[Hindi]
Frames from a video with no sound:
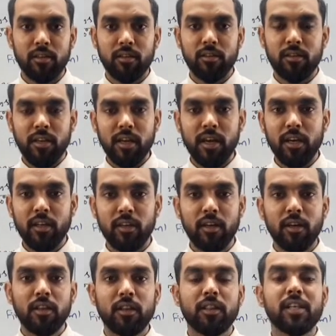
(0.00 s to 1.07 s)
ठीक है
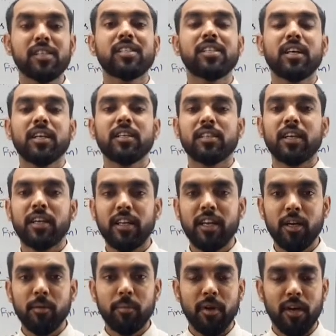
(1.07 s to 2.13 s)
दस डिग्री
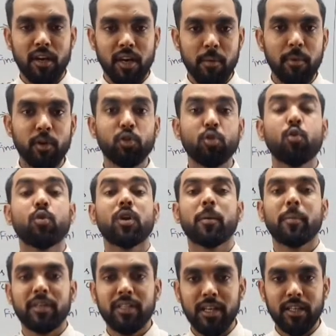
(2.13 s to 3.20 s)
सेंटीग्रेड करने पर दो गुना
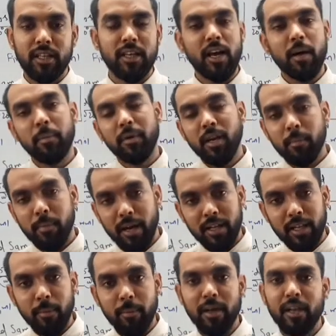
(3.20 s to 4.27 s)
बढ़ जाती है ये अपन ने पढ़ा
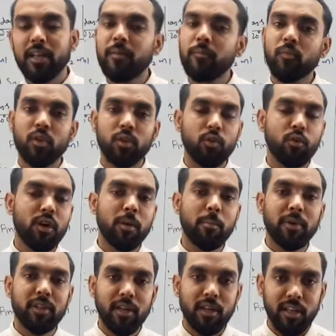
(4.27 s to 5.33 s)
था पहली यूनिट नंबर
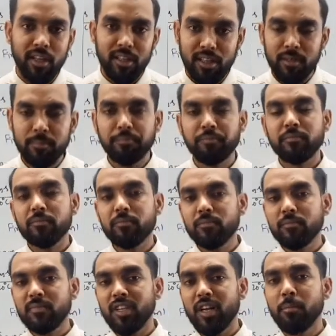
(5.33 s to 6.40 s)
थर्ड के अंदर
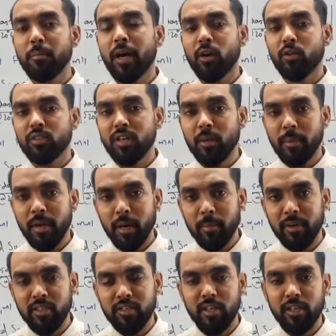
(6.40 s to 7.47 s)
बायोलॉजिकल
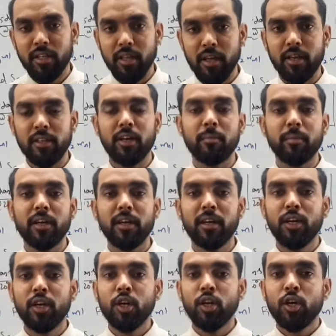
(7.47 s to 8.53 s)
पैरामीटर्स के अंदर देखा था हमने
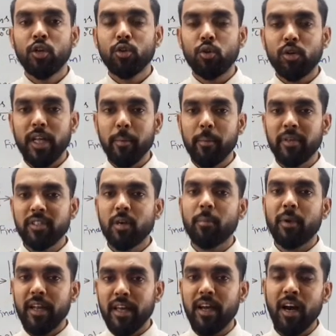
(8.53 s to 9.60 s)
तो टेम्परेचर
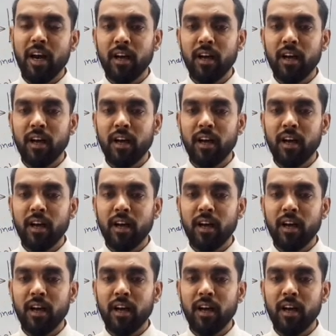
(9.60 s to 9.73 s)
बढ़ेगा